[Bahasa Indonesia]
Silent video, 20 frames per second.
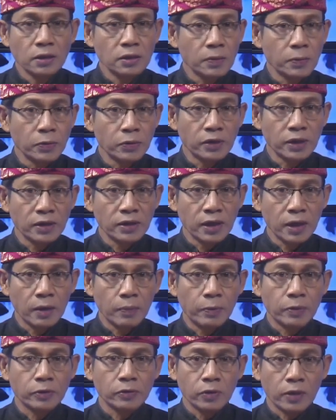Sebut
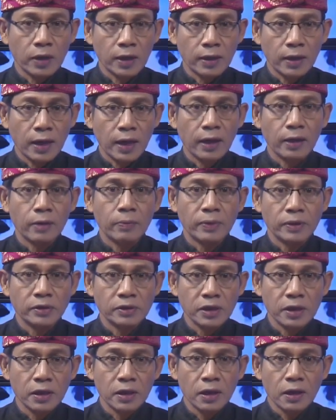saja persoalan air
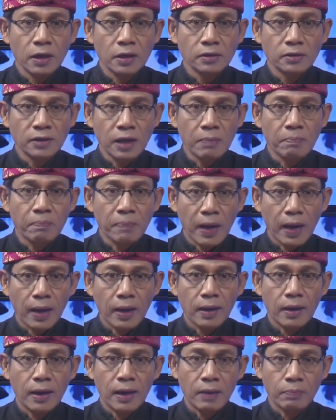bersih,
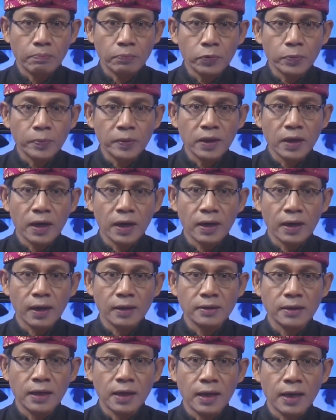sampah, lampu
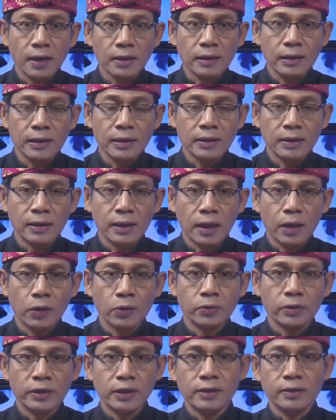penerangan jalan, hingga
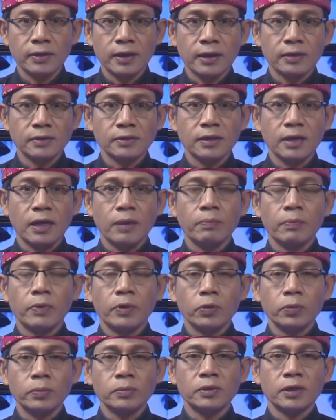utilitas yang
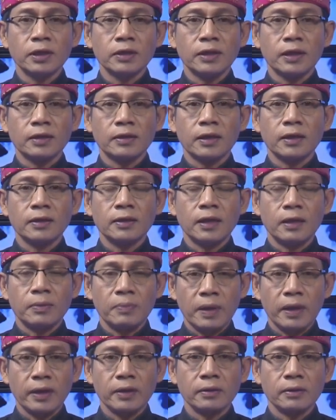belum tertata
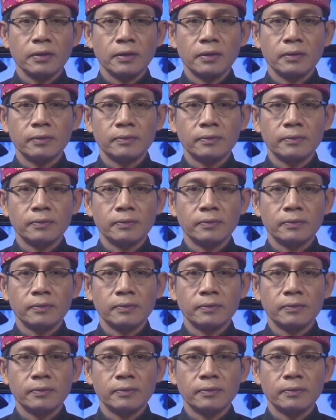dengan baik.